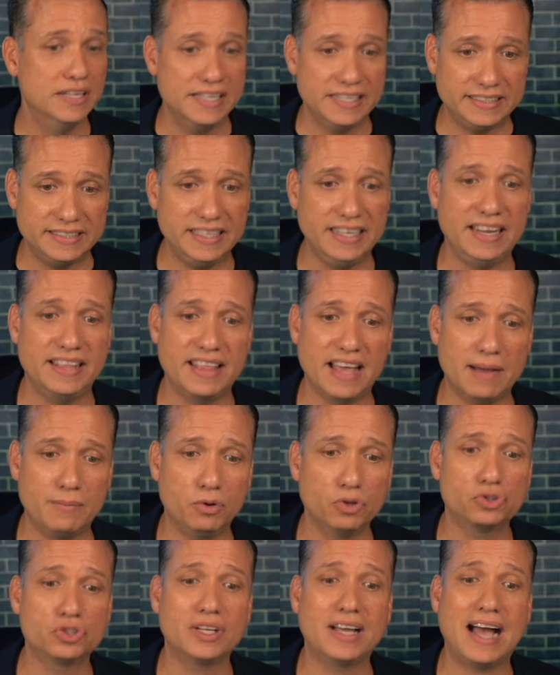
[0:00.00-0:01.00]
Si le
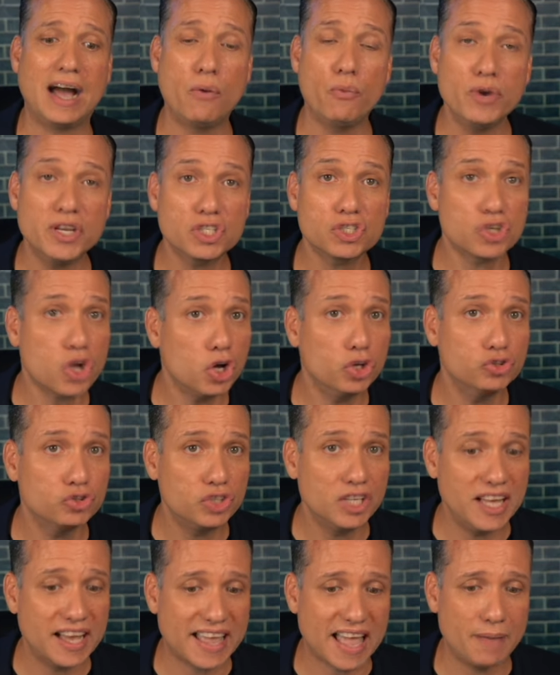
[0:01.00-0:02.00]
damos a
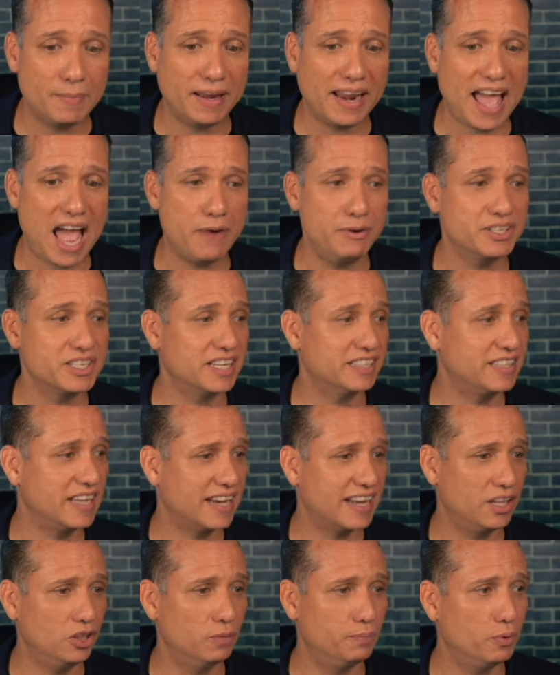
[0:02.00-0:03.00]
Wisconsin, a Kamala Harris, que está
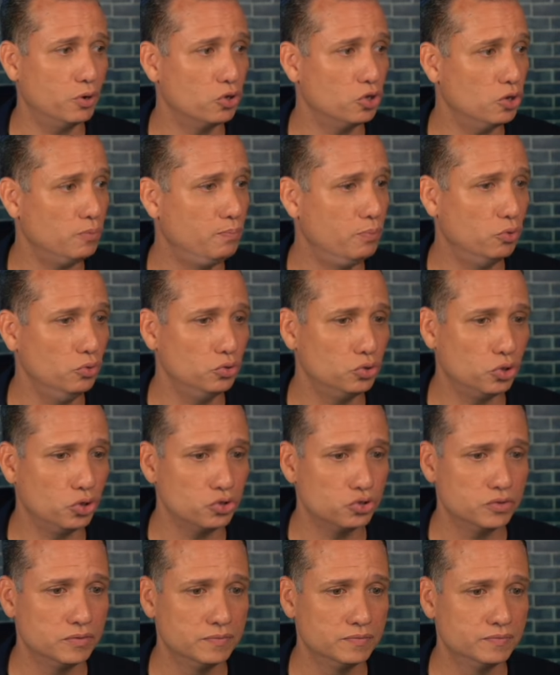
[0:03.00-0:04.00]
ganando por dos
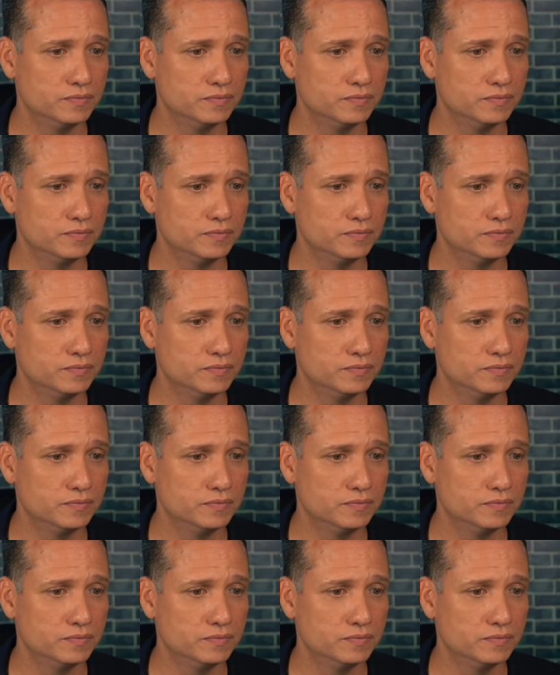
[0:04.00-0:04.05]
puntos,